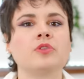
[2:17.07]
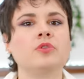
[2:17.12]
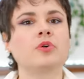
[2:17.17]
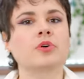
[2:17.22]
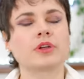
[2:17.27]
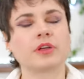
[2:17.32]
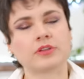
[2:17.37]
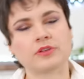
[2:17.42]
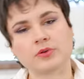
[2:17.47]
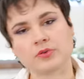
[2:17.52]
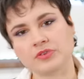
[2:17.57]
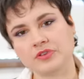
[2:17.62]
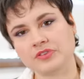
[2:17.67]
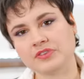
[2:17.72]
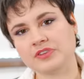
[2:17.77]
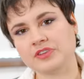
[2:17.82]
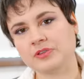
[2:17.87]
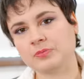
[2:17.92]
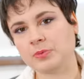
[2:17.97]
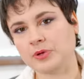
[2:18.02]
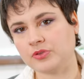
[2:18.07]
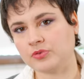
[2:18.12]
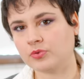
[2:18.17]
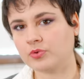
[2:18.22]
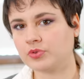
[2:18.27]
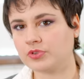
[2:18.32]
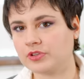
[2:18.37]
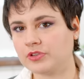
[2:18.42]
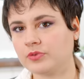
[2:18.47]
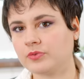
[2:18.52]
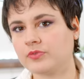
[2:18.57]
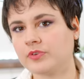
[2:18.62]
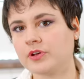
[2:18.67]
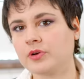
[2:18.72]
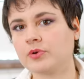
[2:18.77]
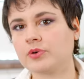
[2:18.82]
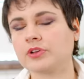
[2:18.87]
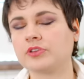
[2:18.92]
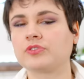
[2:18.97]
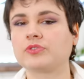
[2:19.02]
de regarder aussi ce qui se passe du côté de
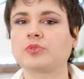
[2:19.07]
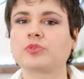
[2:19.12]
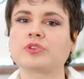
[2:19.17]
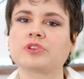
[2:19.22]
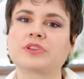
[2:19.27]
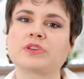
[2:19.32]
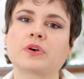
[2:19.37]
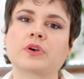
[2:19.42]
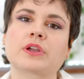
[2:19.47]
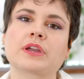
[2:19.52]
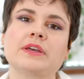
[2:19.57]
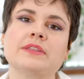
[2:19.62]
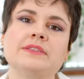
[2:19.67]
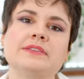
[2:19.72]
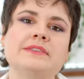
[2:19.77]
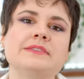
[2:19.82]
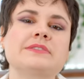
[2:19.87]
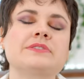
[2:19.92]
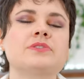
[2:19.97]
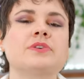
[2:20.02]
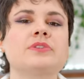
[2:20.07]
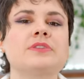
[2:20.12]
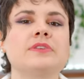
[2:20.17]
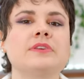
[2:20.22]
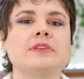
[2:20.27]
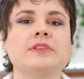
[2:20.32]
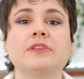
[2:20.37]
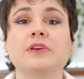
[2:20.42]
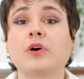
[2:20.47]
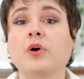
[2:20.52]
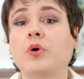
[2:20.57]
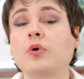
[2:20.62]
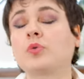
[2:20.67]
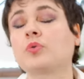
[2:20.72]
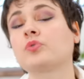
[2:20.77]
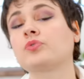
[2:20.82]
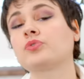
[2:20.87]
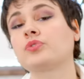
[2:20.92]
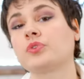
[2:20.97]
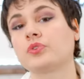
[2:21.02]
Vego Resto qui organise des,
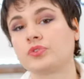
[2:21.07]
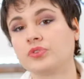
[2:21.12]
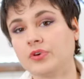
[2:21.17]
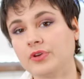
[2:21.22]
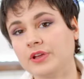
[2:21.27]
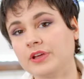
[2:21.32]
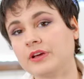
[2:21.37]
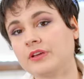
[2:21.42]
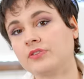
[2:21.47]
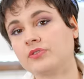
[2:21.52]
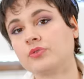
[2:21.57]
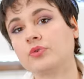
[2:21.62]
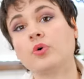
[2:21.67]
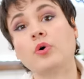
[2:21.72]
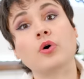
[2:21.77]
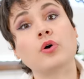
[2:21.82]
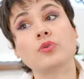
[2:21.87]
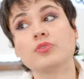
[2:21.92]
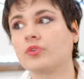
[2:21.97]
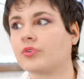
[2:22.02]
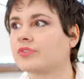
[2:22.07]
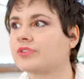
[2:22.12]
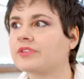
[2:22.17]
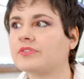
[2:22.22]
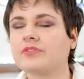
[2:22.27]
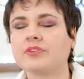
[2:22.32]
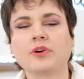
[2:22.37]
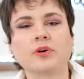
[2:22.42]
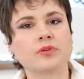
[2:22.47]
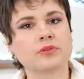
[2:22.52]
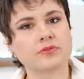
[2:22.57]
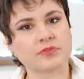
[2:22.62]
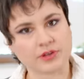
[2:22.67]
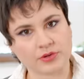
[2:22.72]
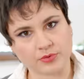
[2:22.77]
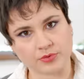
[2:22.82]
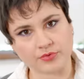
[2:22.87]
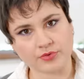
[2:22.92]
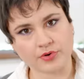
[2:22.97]
rencontres dans les restaurants dans différentes villes de